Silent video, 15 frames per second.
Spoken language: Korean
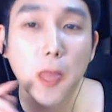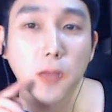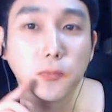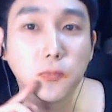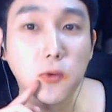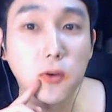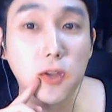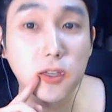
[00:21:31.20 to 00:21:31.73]

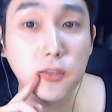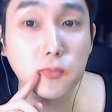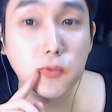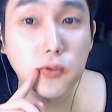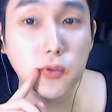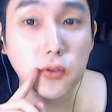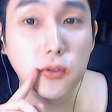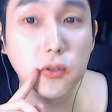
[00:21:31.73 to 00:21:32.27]
여기 계신
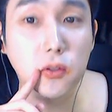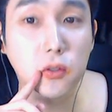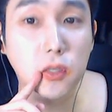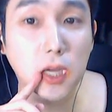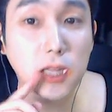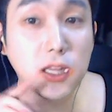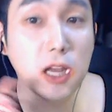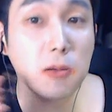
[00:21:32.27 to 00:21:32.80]
분들은
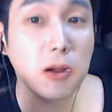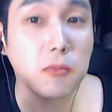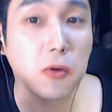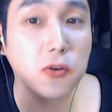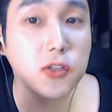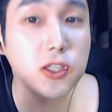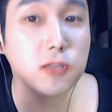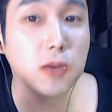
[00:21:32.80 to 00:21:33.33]
깐따말
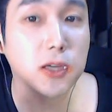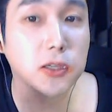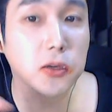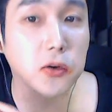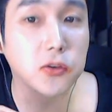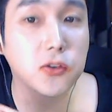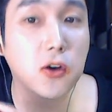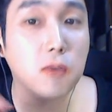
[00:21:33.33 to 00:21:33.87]

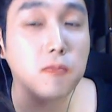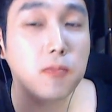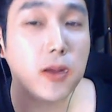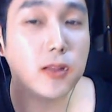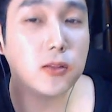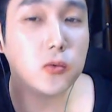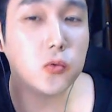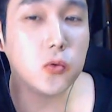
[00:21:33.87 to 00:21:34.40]
명심하세요.
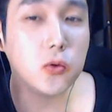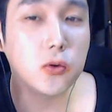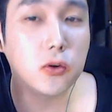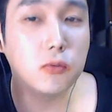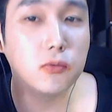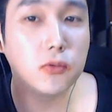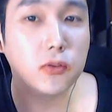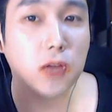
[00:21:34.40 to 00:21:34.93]
그것만 또
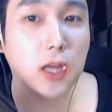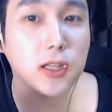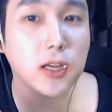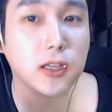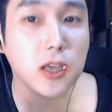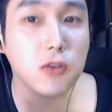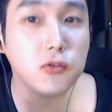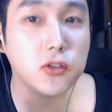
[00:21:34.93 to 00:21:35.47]
여러분들 하나
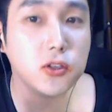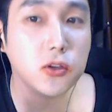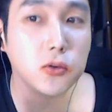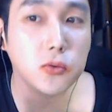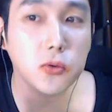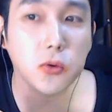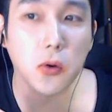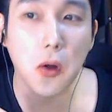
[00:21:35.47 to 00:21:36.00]

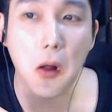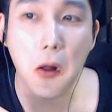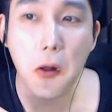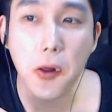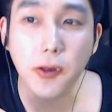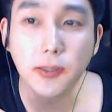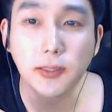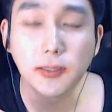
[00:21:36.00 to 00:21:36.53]
깨우치셔도,
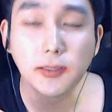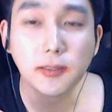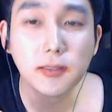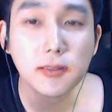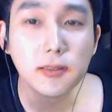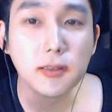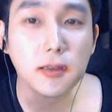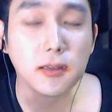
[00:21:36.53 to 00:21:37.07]

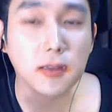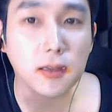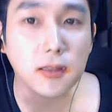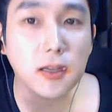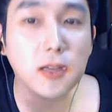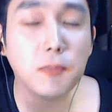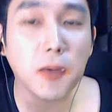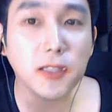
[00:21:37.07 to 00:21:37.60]
예,
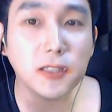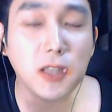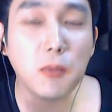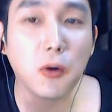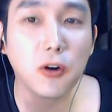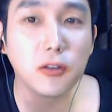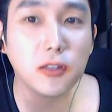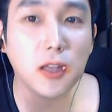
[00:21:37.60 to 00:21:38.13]
상당히 파스타
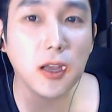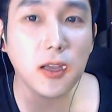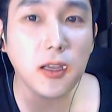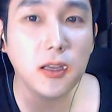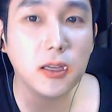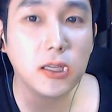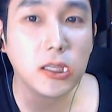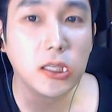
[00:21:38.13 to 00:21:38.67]
먹을 때
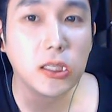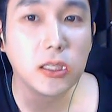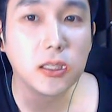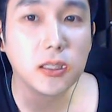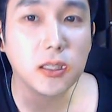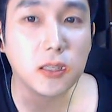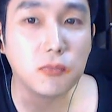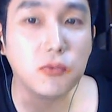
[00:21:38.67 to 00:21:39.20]

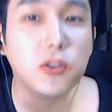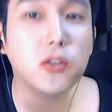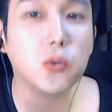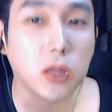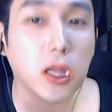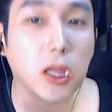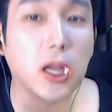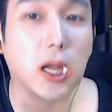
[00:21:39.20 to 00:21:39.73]
기분이
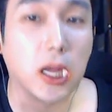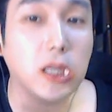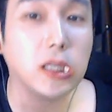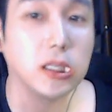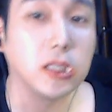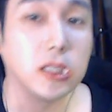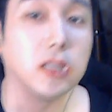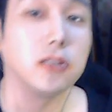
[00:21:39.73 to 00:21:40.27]
좋다.
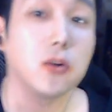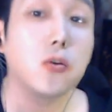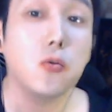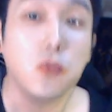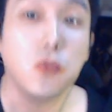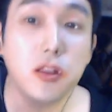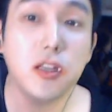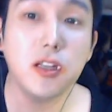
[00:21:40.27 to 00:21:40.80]
예, 서로
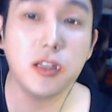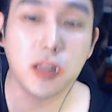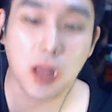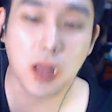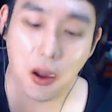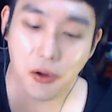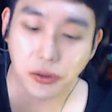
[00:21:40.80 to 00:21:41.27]
윈윈이다.